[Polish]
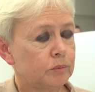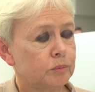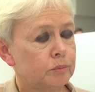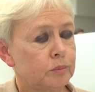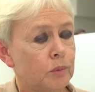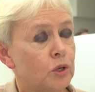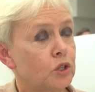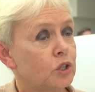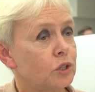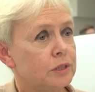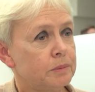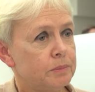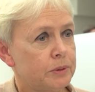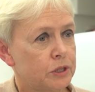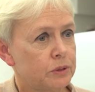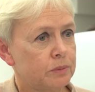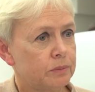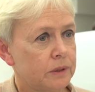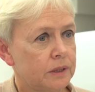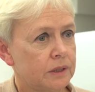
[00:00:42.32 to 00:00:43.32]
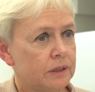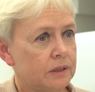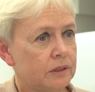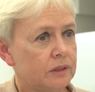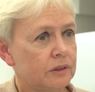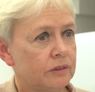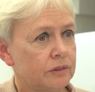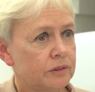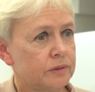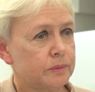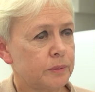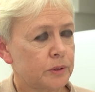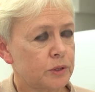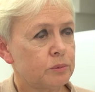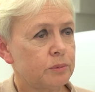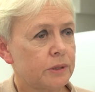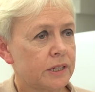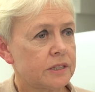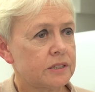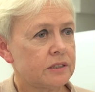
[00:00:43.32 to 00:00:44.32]
moglibyśmy to w
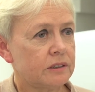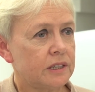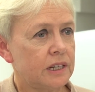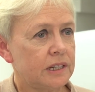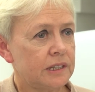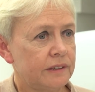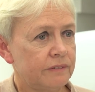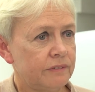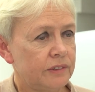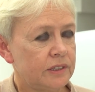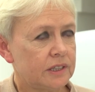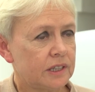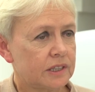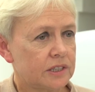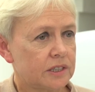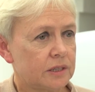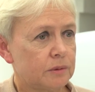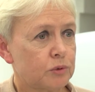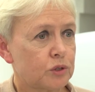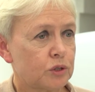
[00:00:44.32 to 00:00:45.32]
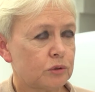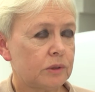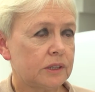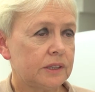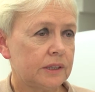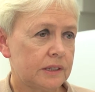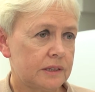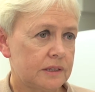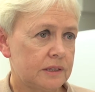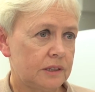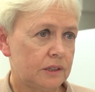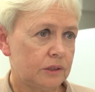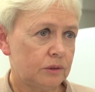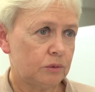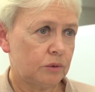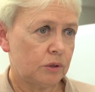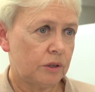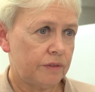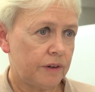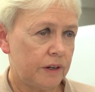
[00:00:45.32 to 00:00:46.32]
sposób racjonalnie wydać, na przykład na cele
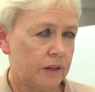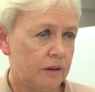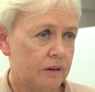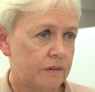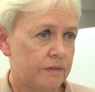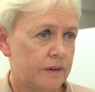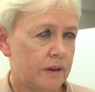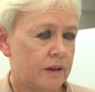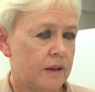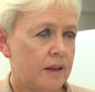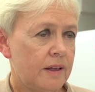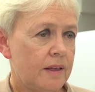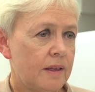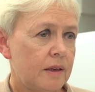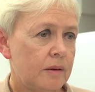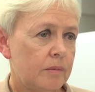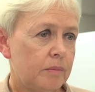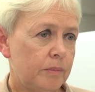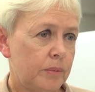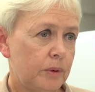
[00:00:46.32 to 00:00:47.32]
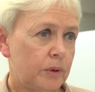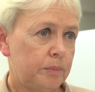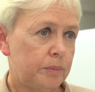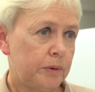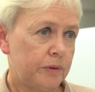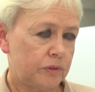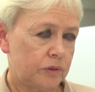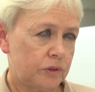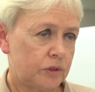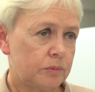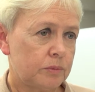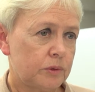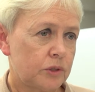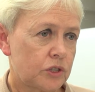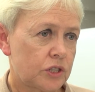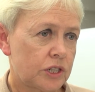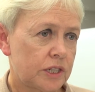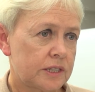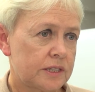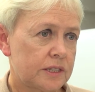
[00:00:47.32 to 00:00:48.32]
długofalowe, bo powinniśmy
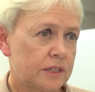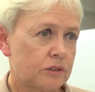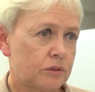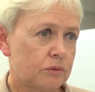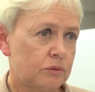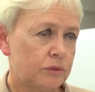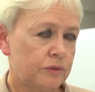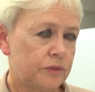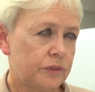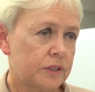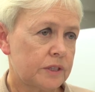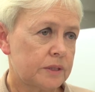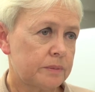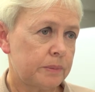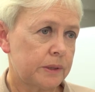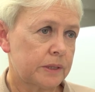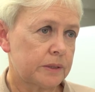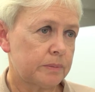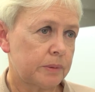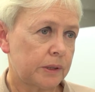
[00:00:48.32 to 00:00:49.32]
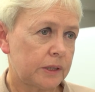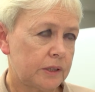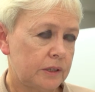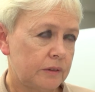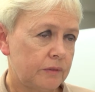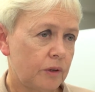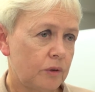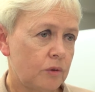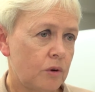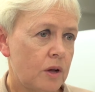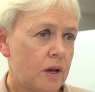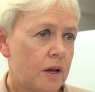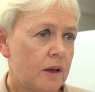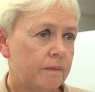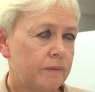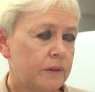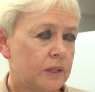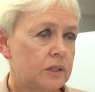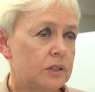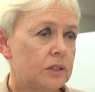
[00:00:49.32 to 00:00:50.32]
oszczędzać głównie z perspektywą
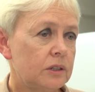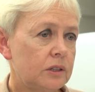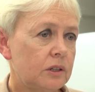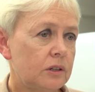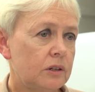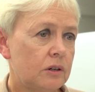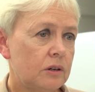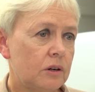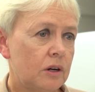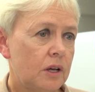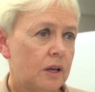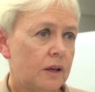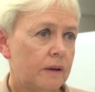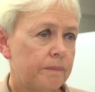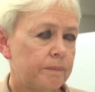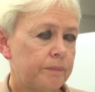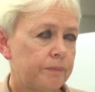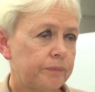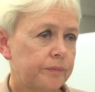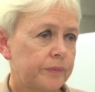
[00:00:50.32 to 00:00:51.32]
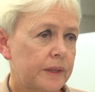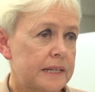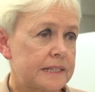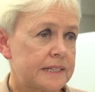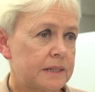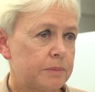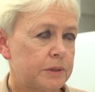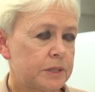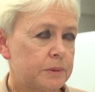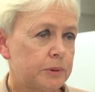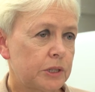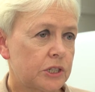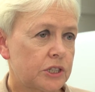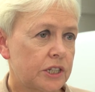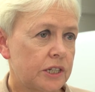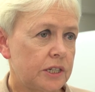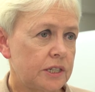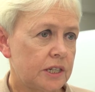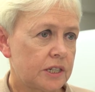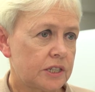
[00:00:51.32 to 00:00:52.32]
nie tylko mm,
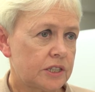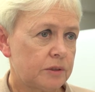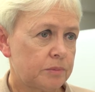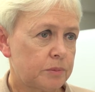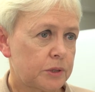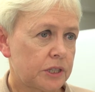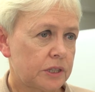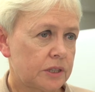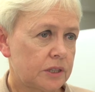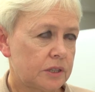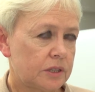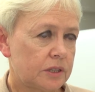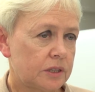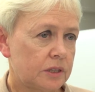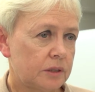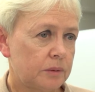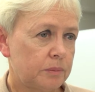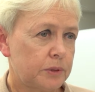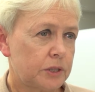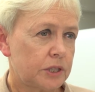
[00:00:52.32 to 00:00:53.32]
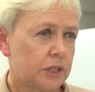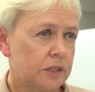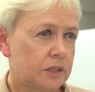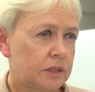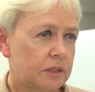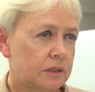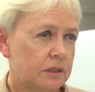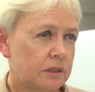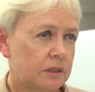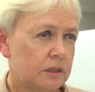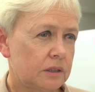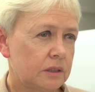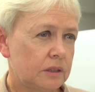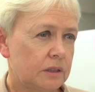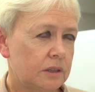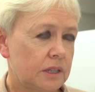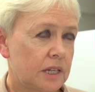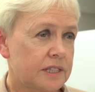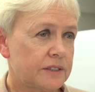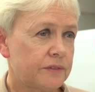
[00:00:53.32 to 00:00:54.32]
zabezpieczenia się przed, e, przed
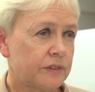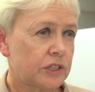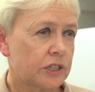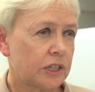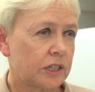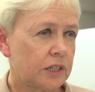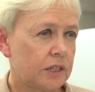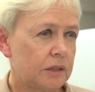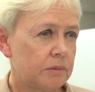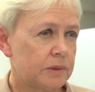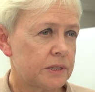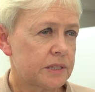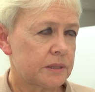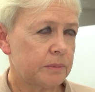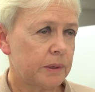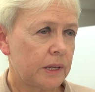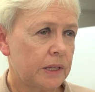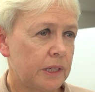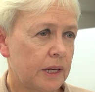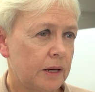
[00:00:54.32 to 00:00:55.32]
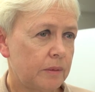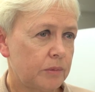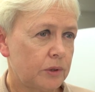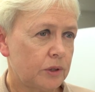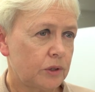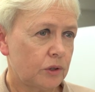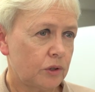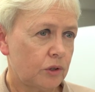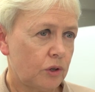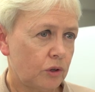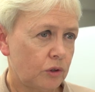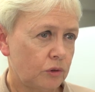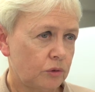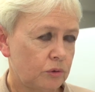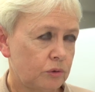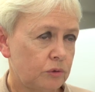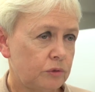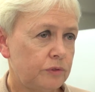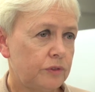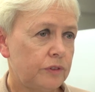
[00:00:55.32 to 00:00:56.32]
e, nadzwyczajnymi zmianami
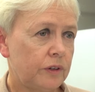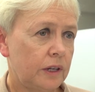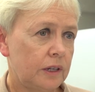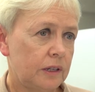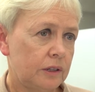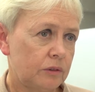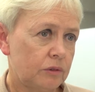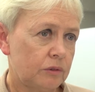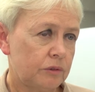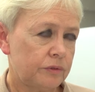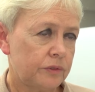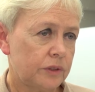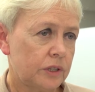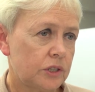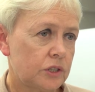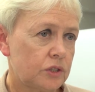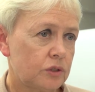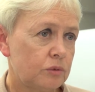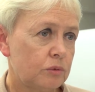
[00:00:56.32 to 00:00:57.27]
dochodów, ale również